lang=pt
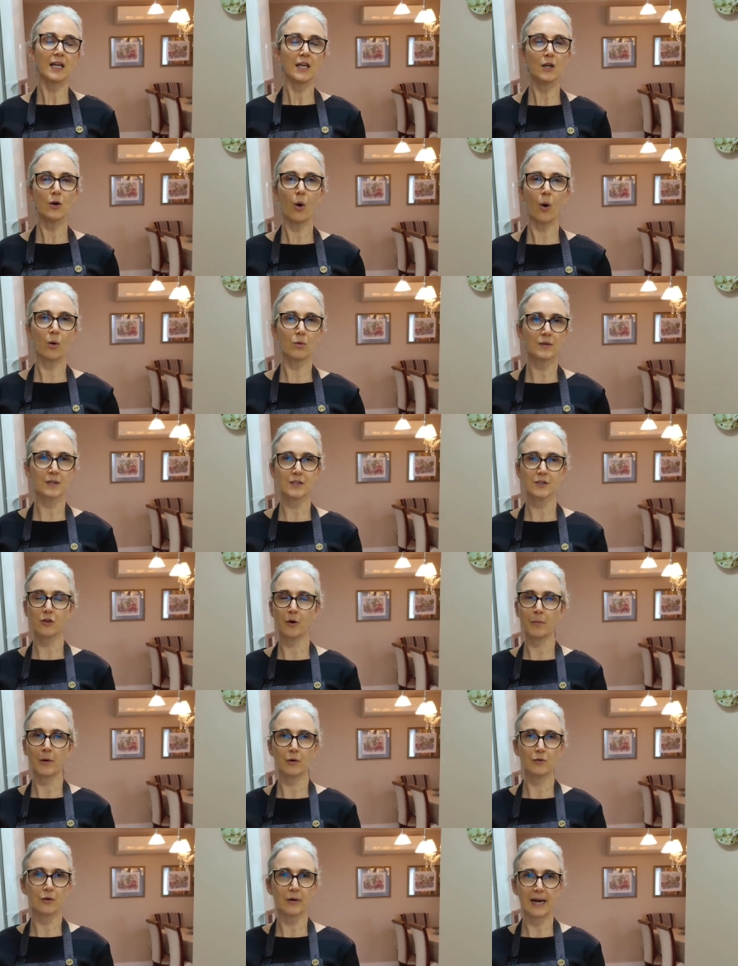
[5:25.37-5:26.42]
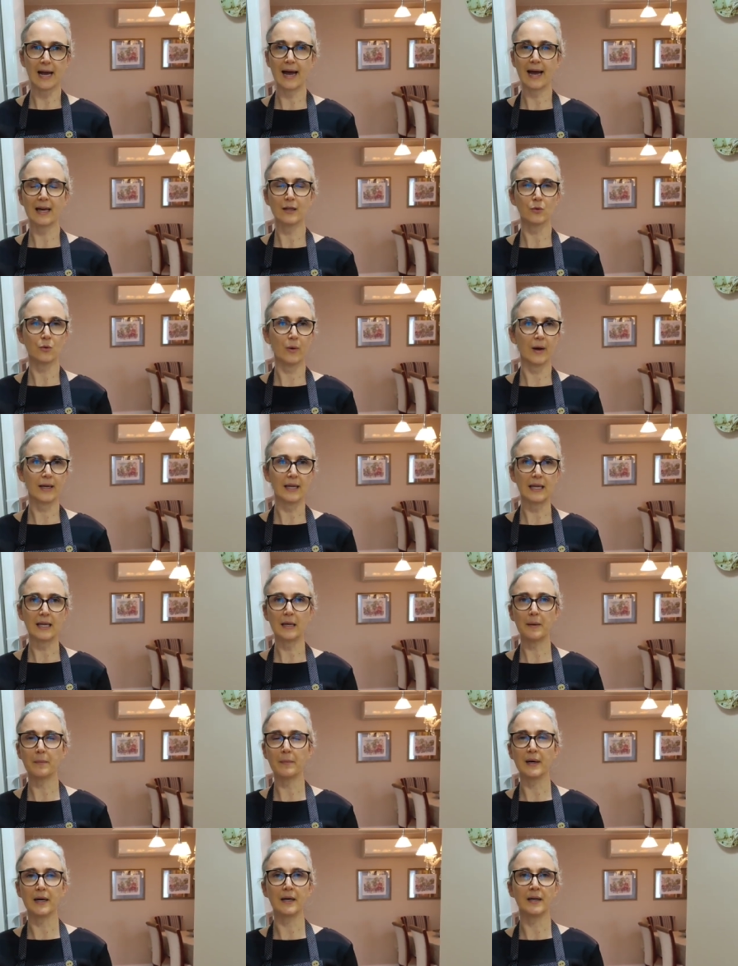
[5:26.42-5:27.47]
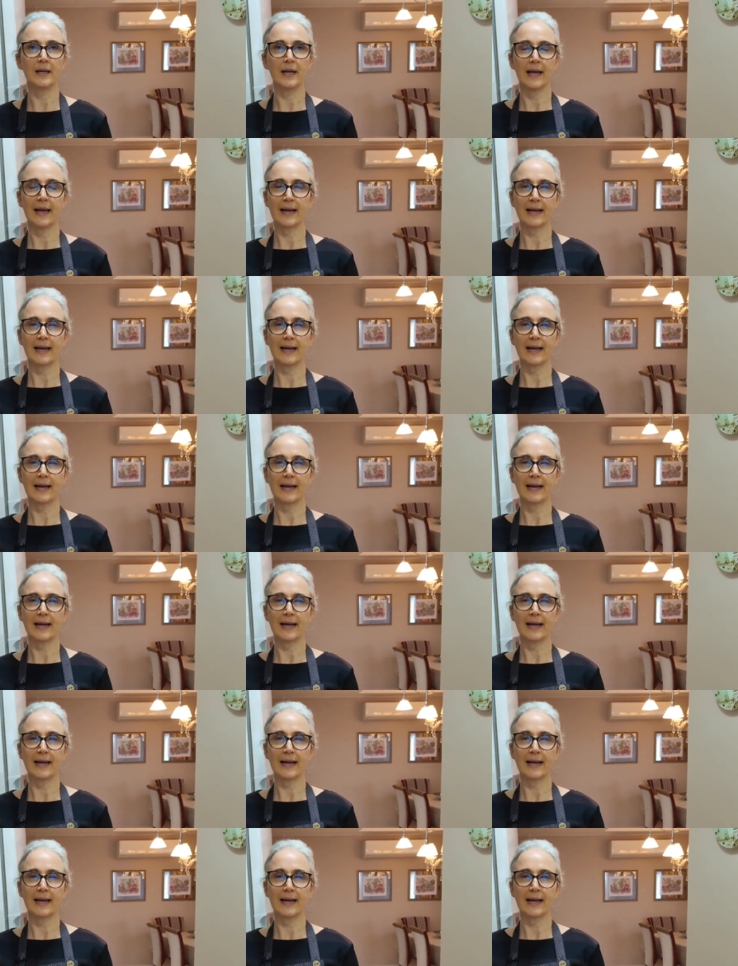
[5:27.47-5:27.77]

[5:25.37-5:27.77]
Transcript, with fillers: e outras, como Eldorado, Guaíba,